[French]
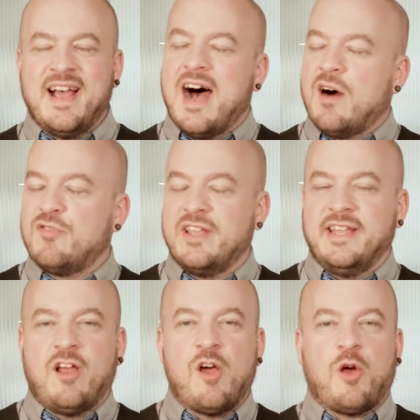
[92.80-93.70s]

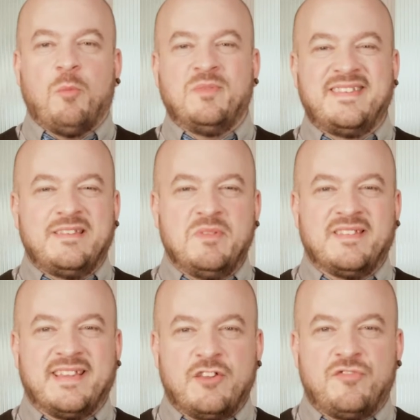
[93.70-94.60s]
Envoyez-leur un petit
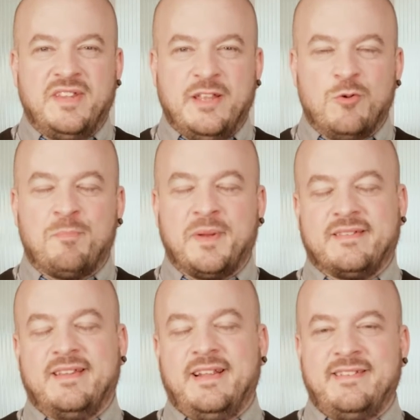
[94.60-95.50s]
message vidéo
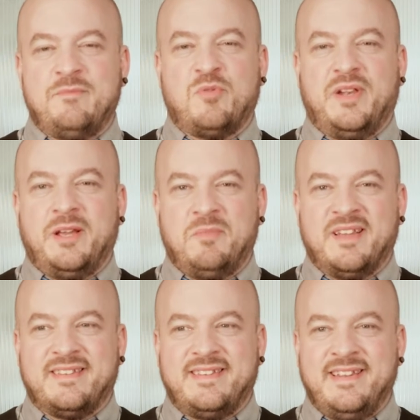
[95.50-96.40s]
personnalisé pour les
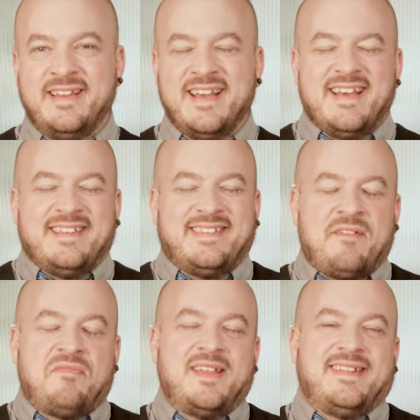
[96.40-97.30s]
remercier.
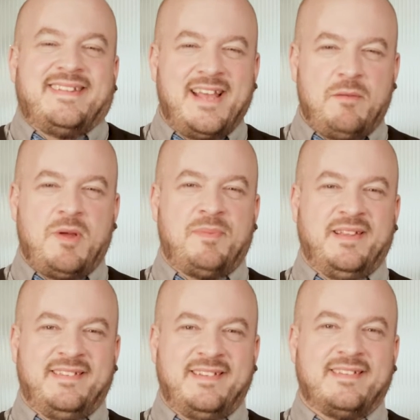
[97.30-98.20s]
Ça fait tellement
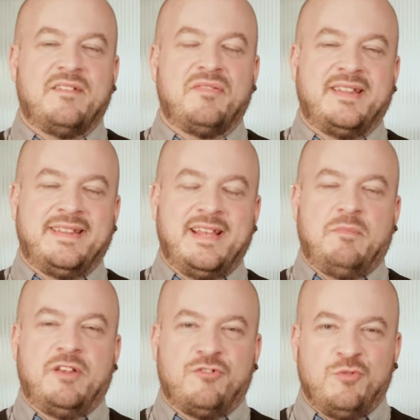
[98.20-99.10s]
plaisir, ça fait
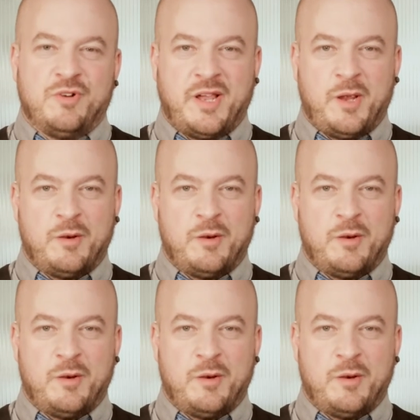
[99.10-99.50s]
tellement chaud au cœur.